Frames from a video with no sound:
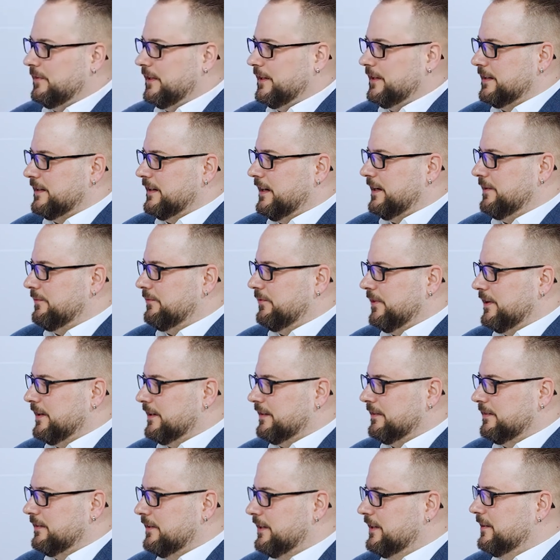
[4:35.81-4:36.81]
weil ich einfach
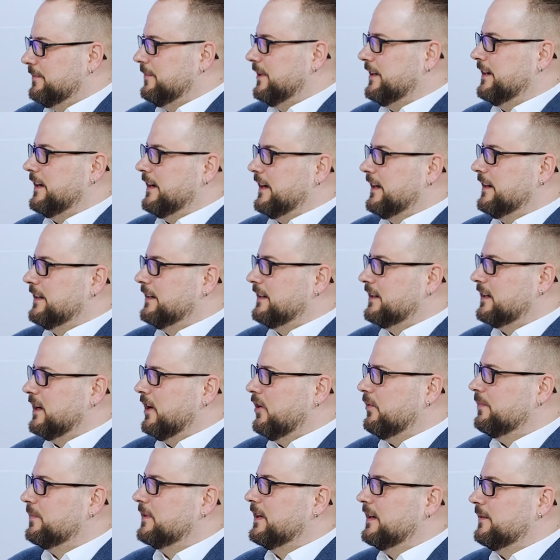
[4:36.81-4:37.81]
nicht mehr daran
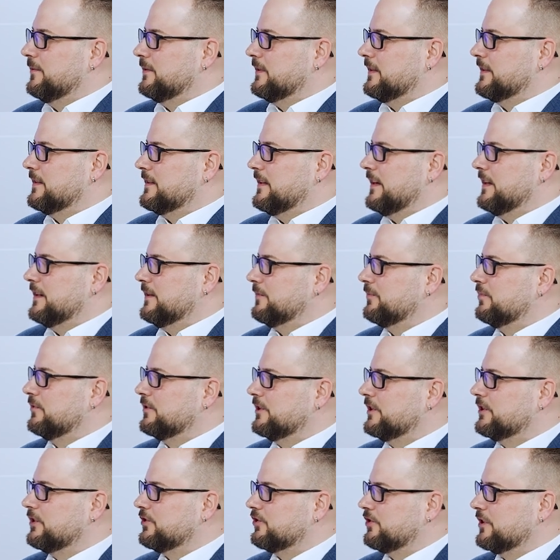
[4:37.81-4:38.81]
geglaubt habe, dass es eine
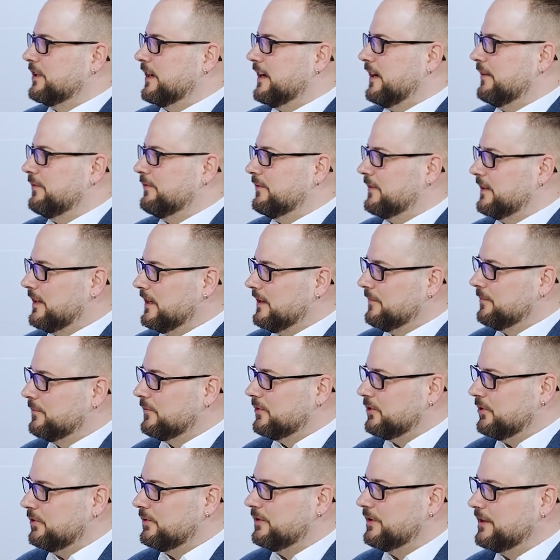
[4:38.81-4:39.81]
politische Kraft
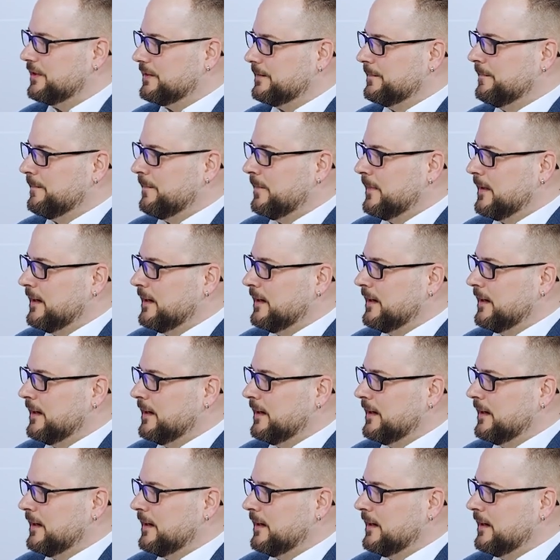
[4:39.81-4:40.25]
geben könnte,